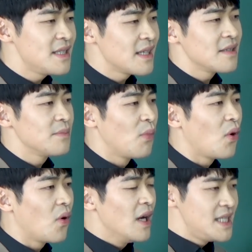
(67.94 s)
시대는
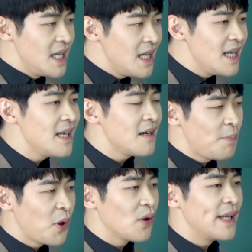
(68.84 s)
뭐
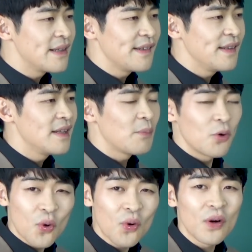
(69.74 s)
진리를 표현할 때 쓰인다
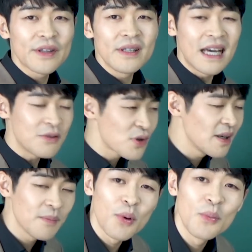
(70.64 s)
뭐 이런 것들
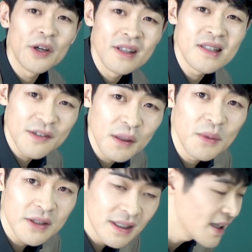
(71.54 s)
나중에 보면 이제
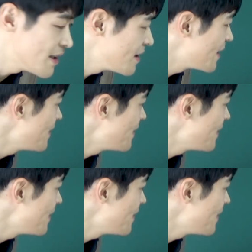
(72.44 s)
설명 듣게 될